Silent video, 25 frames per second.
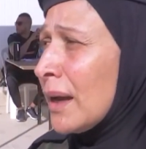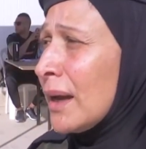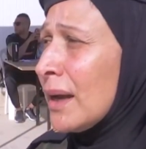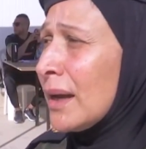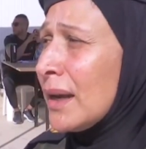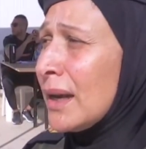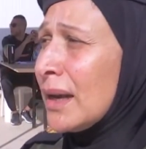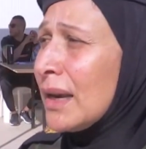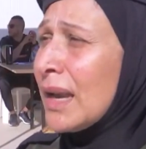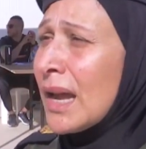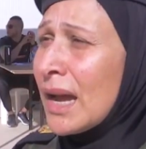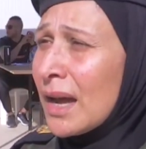
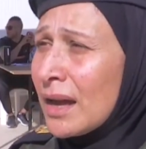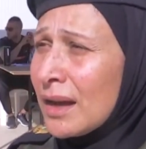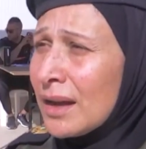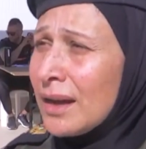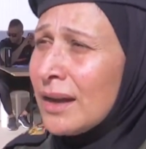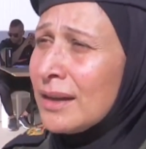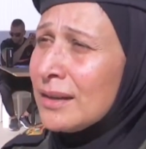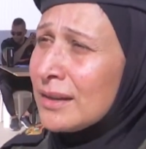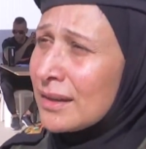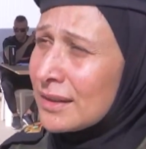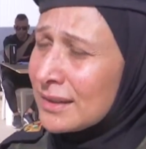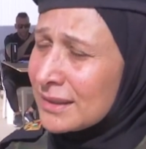إيه لا
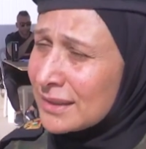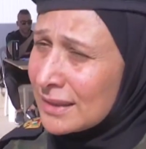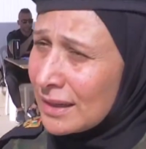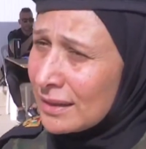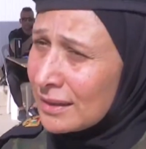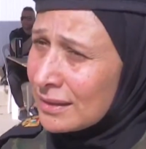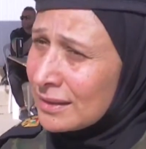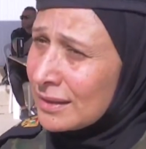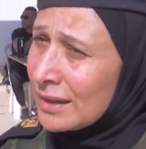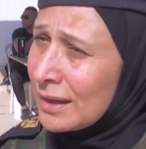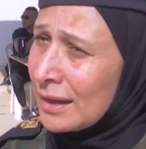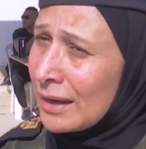احنا
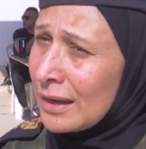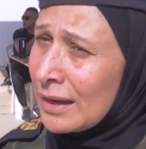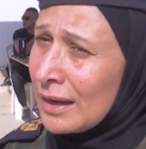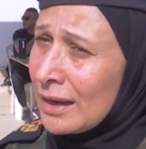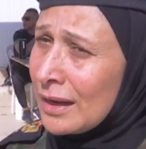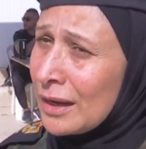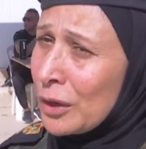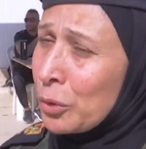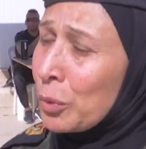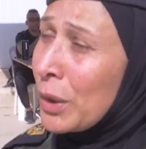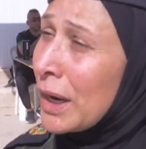رسالتنا إيه،